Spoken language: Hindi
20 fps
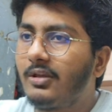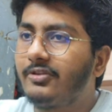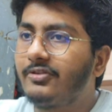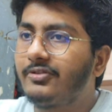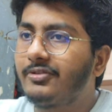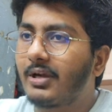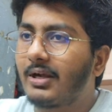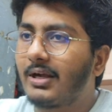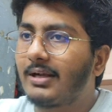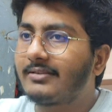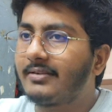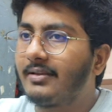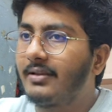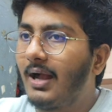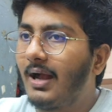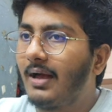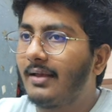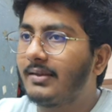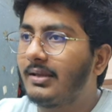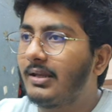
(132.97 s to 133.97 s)
इस जगह से
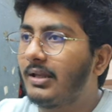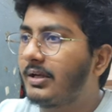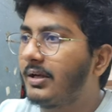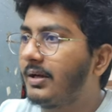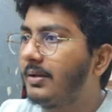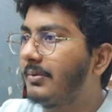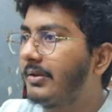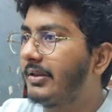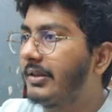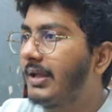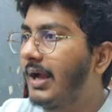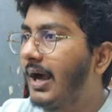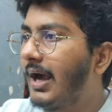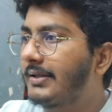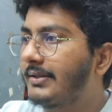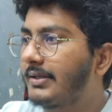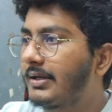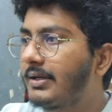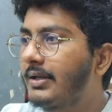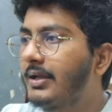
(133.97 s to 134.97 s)
यहाँ से लेकर बस
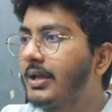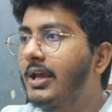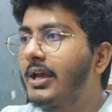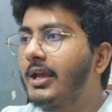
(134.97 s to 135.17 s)
यहाँ तक